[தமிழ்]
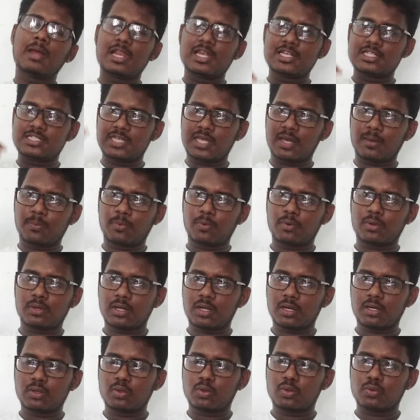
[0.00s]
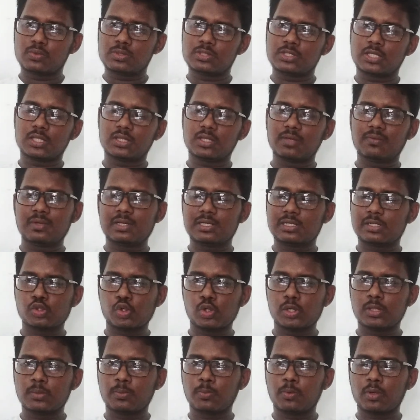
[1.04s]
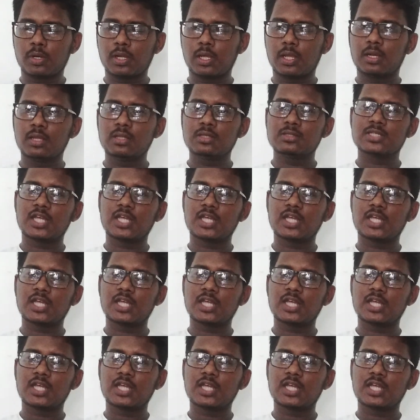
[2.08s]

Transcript: மலேசியா போகிறான்னு ஒரு விஷயத்த வீட்டில் சொல்லிட்டு போகிறாரு